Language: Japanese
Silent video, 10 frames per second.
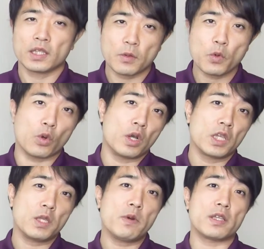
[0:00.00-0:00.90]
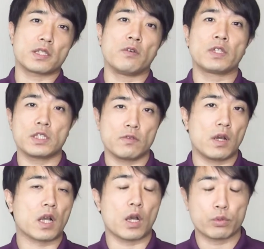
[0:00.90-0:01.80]
でも今ですね、私
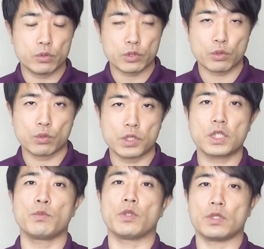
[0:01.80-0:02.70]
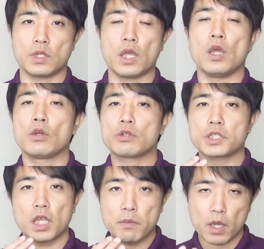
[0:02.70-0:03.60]
は花粉症の時期もですね、く
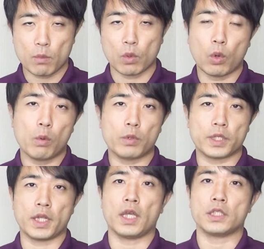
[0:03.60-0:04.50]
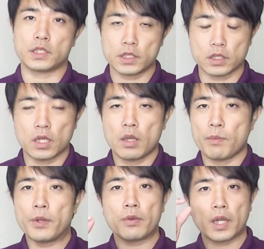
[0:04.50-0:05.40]
しゃみはもうほぼ出ないし、
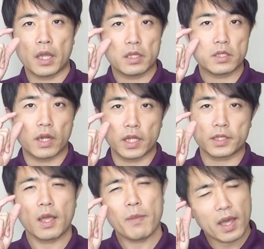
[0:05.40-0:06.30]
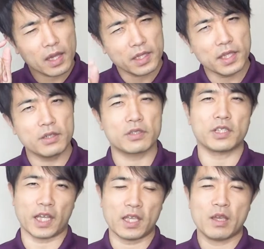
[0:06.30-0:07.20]
目のかゆさがね、たまに出る
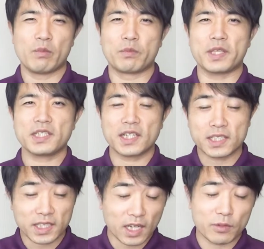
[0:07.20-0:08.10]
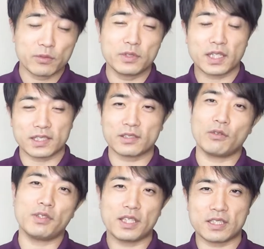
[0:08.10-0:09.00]
ぐらい、もうめちゃくちゃ花粉がす
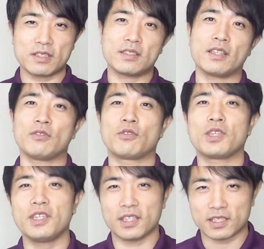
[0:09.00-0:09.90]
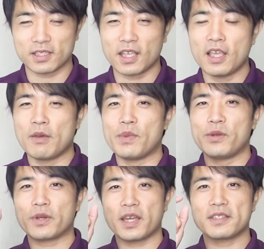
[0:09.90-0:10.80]
ごいですっていう時にですね、目
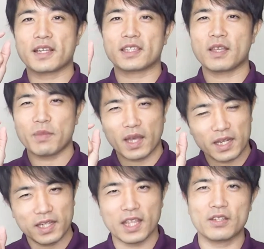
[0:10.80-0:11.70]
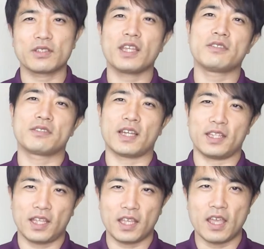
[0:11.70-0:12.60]
のかゆさがたまに出る出るくら
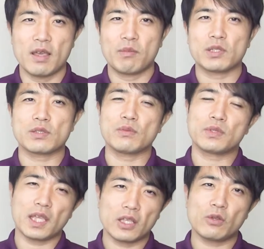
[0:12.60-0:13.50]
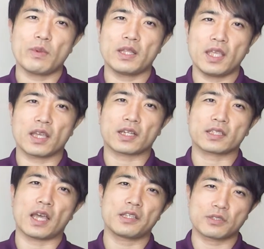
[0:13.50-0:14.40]
いで、まあその程度まで
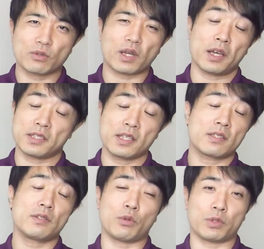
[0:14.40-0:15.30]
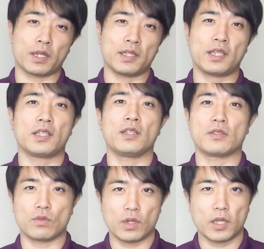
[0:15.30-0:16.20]
体質を改善するってことができたんで
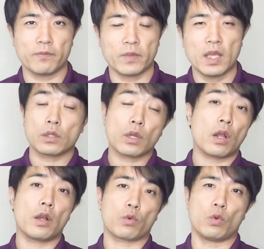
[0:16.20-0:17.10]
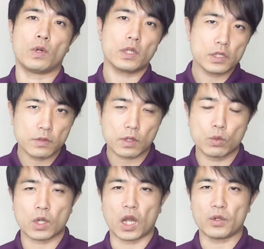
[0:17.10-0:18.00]
すよね。だからね、この私は
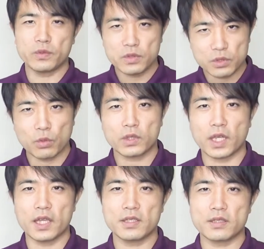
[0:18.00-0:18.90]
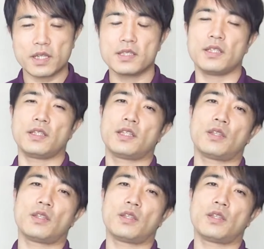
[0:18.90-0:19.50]
この花粉症体質改善でき